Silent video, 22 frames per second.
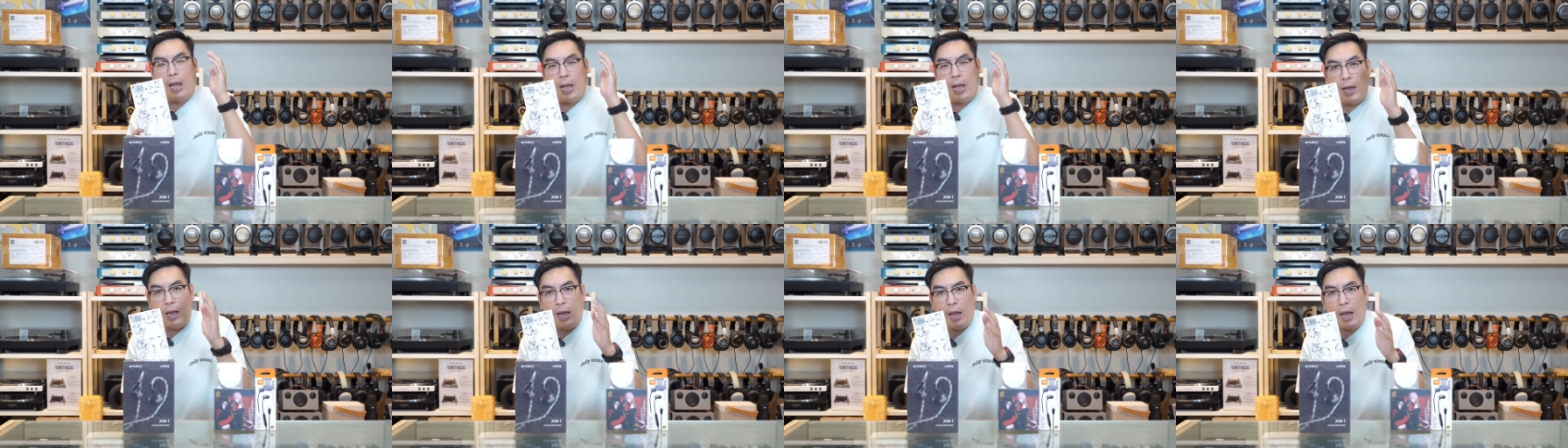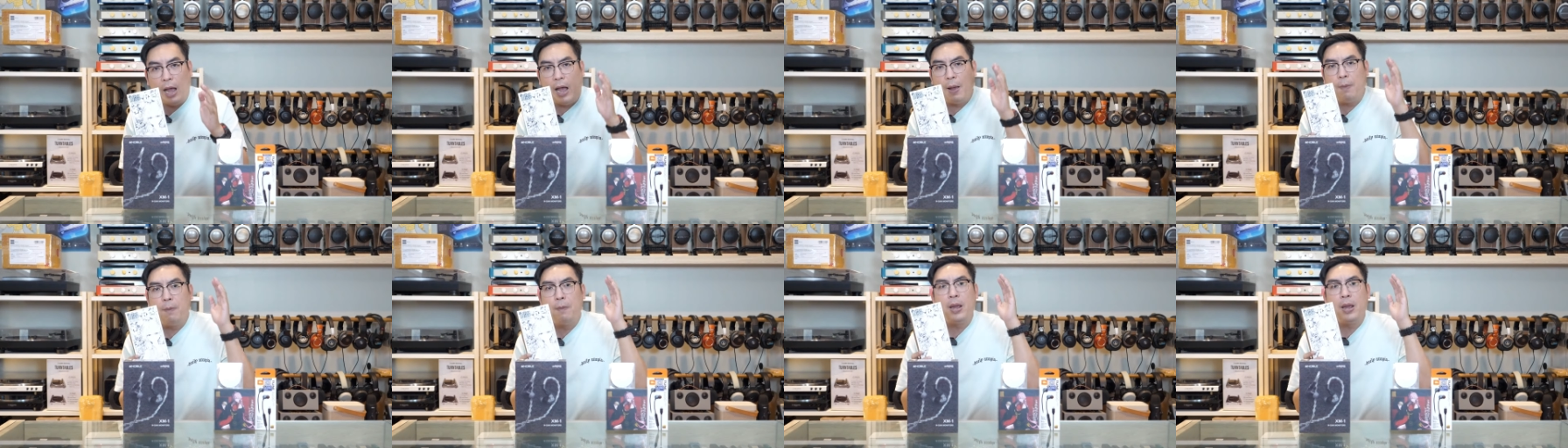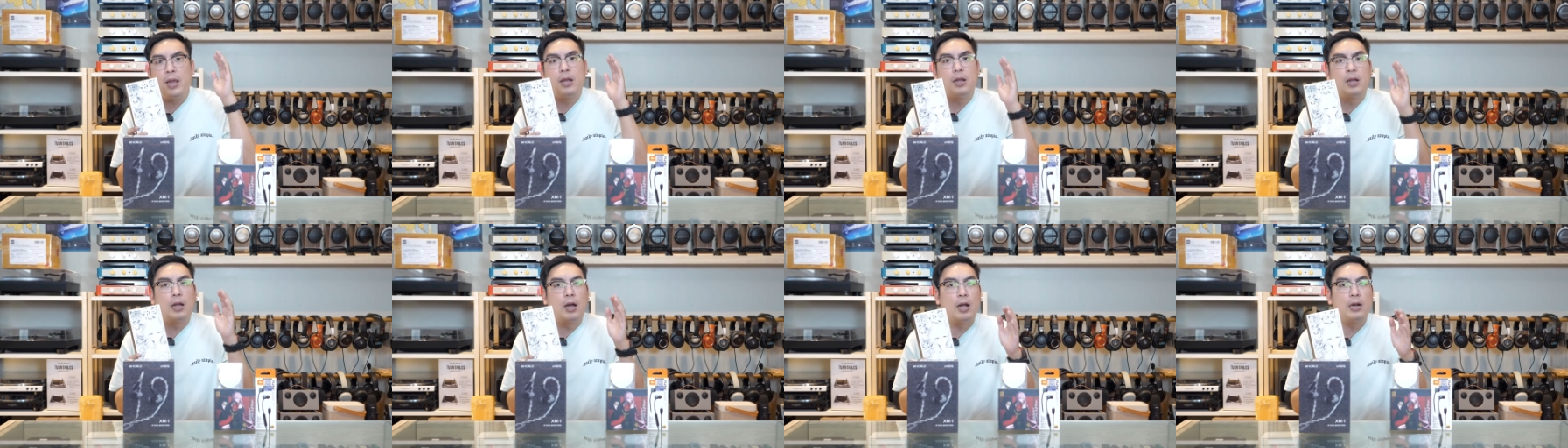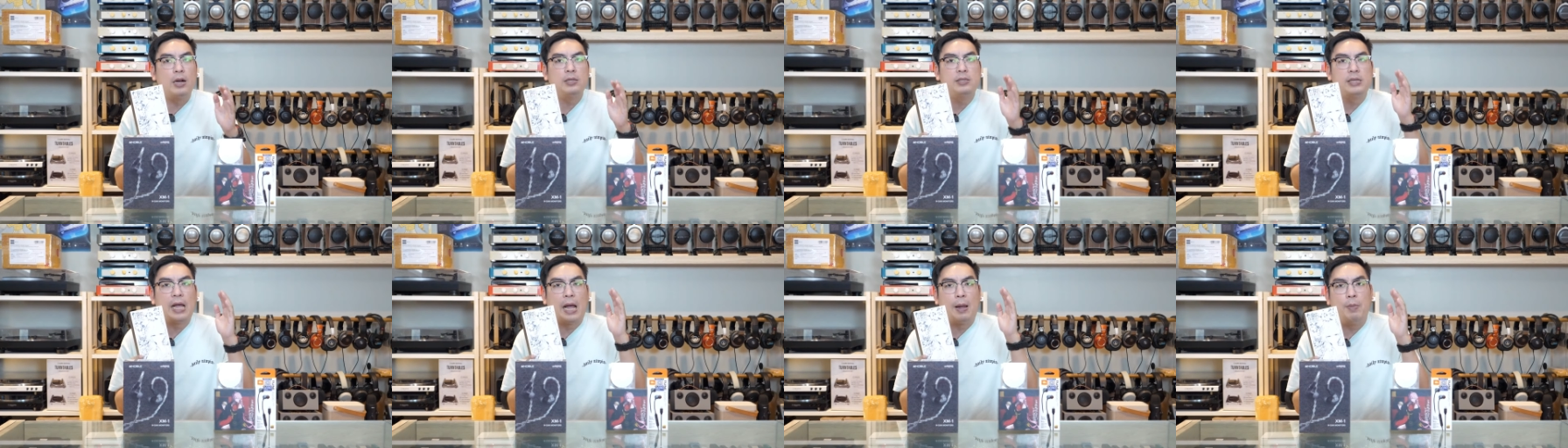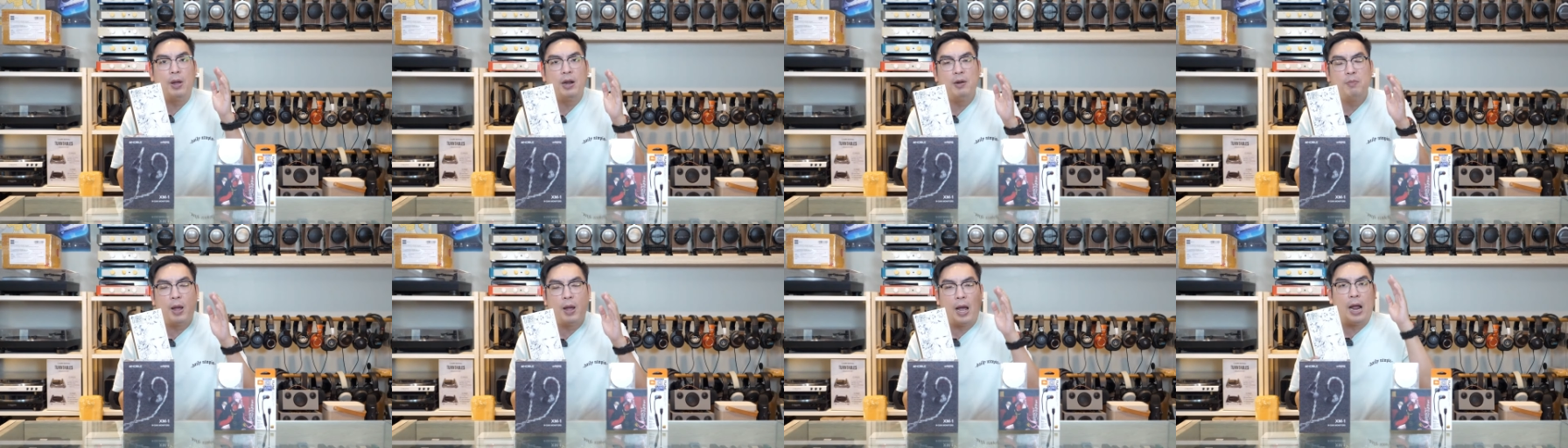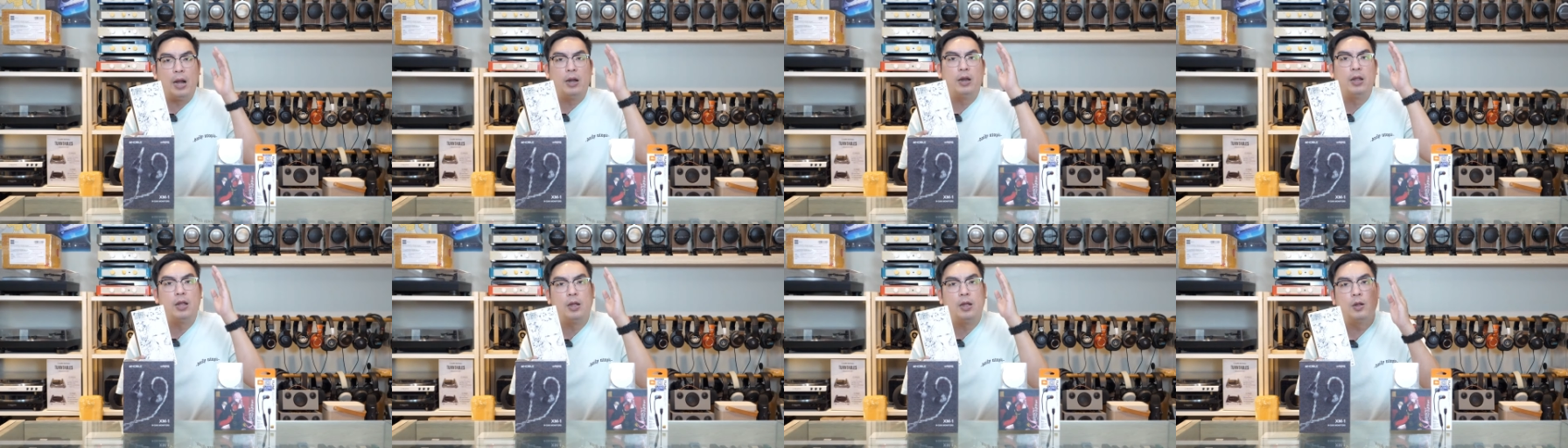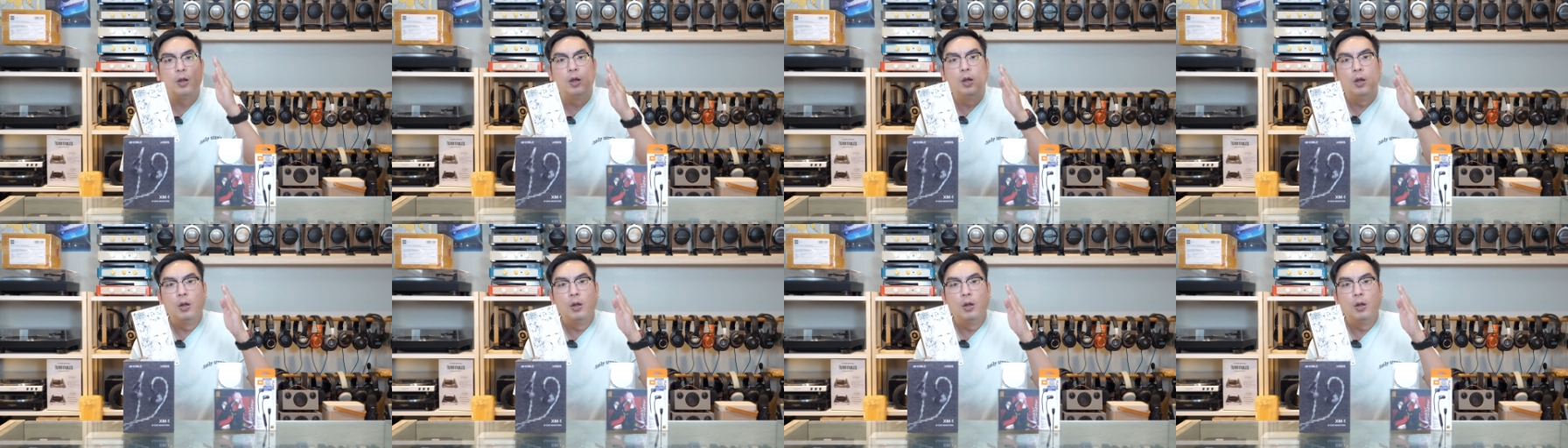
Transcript: ราคาไม่เกิน สามพัน บาทนี่